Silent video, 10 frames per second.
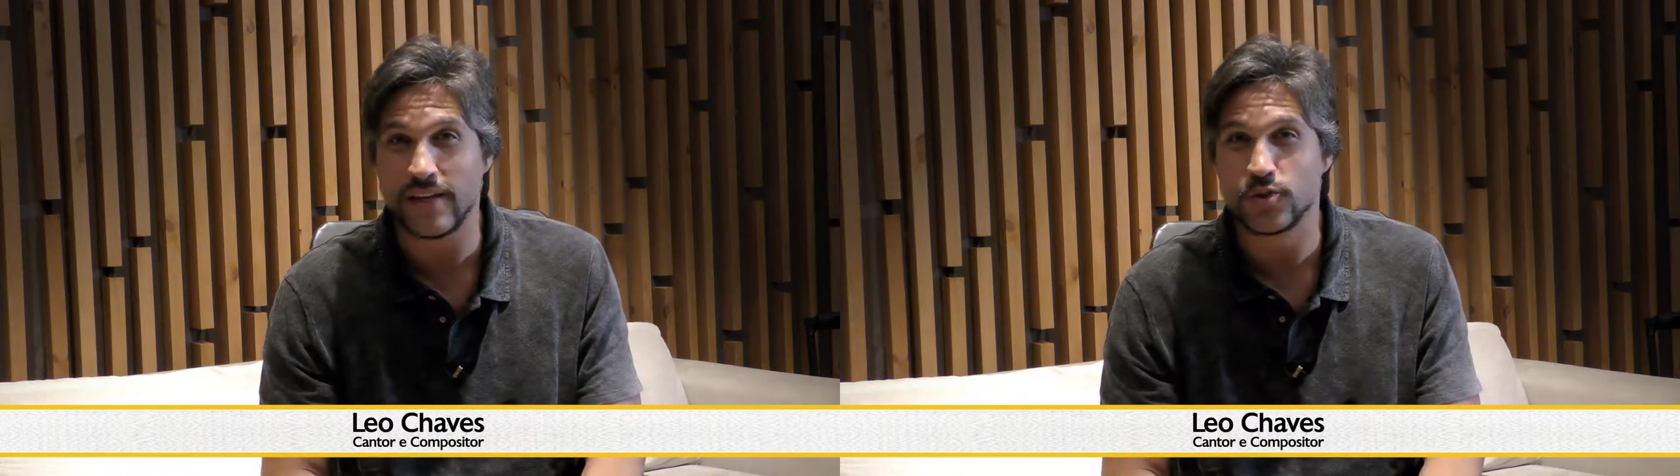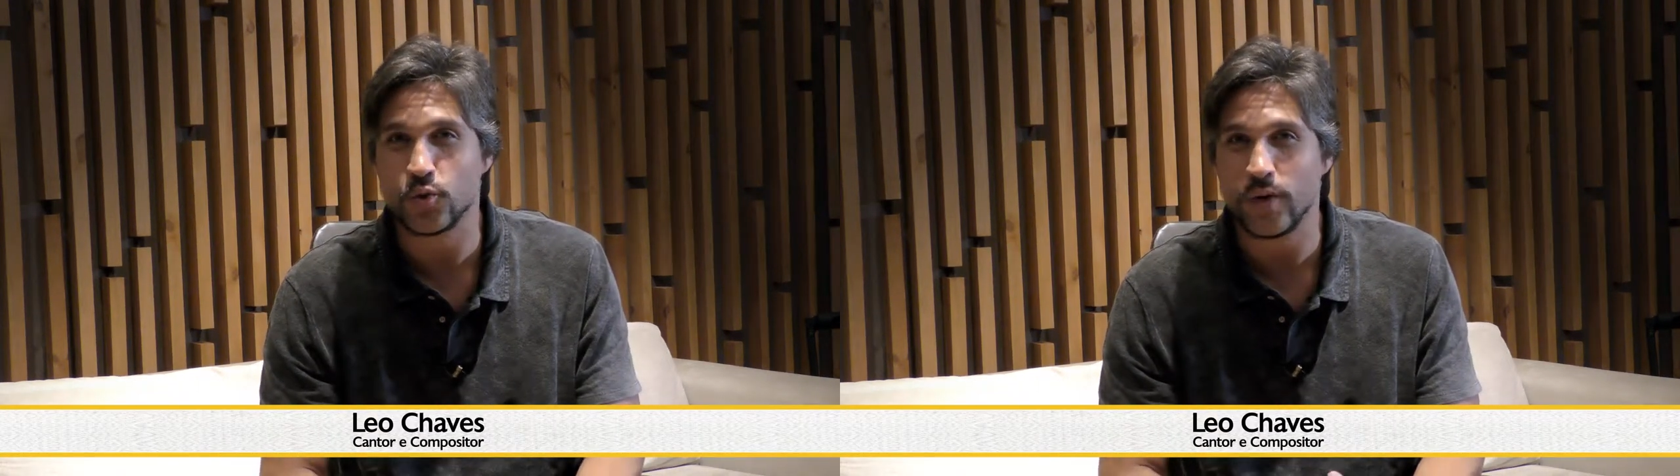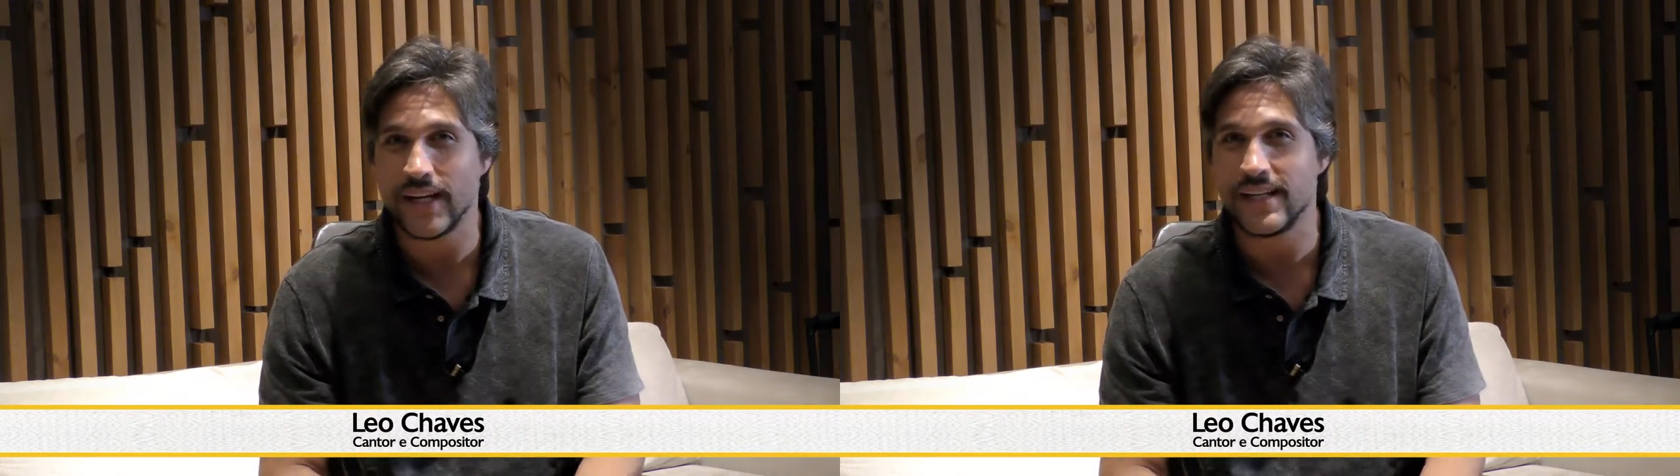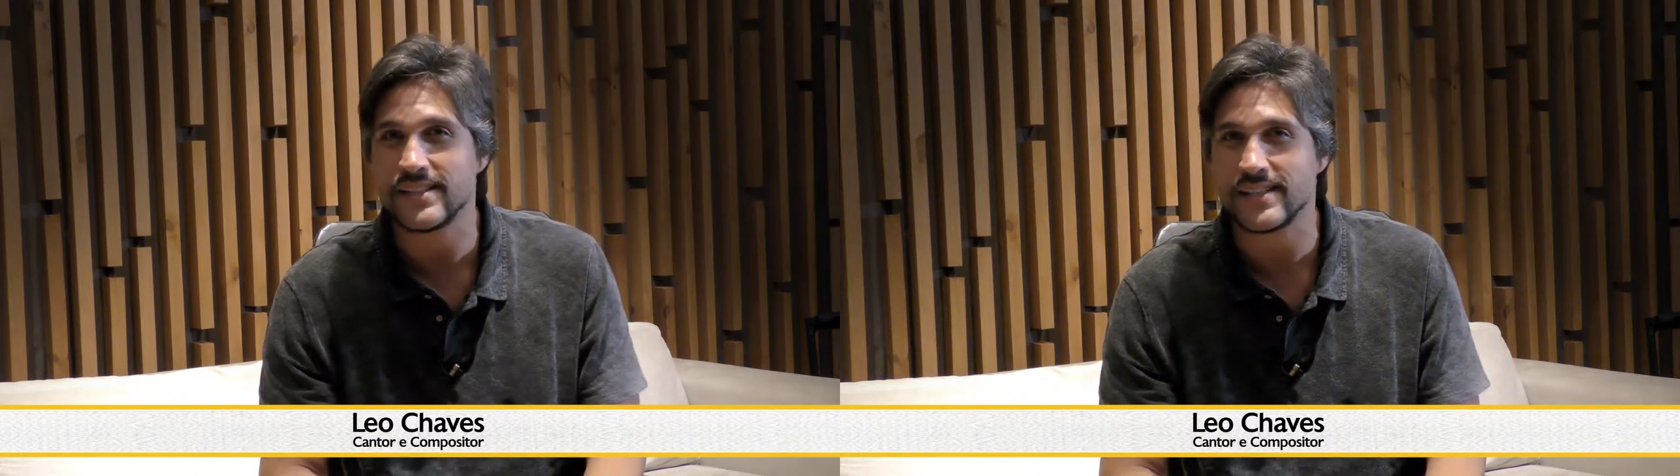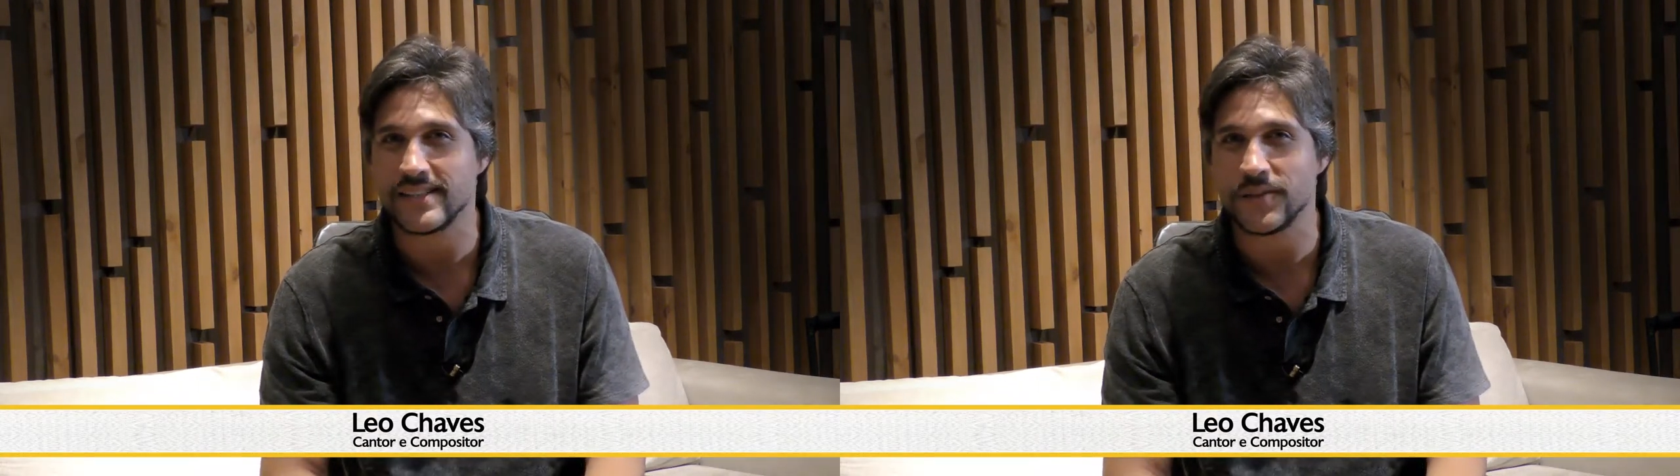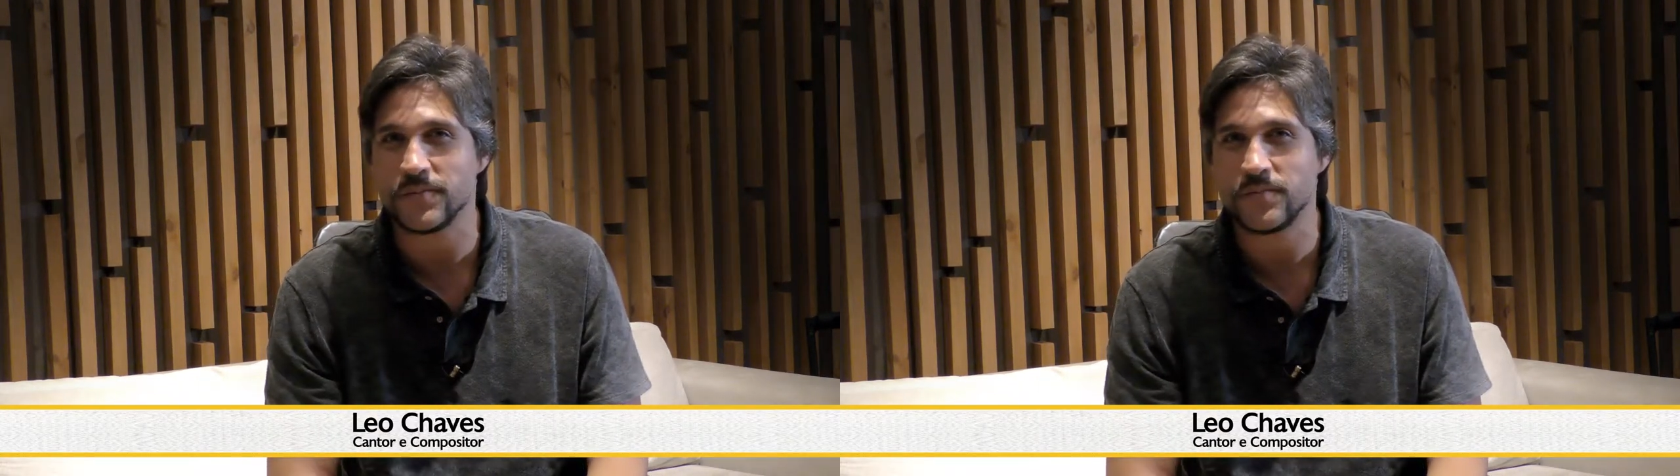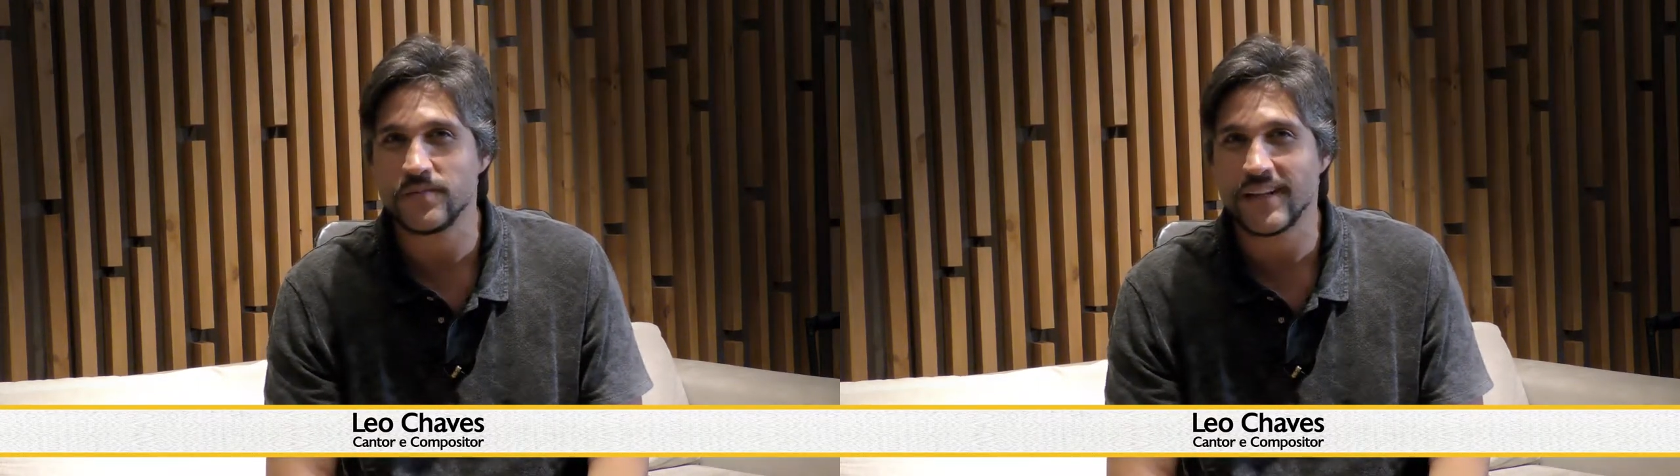e a sua realização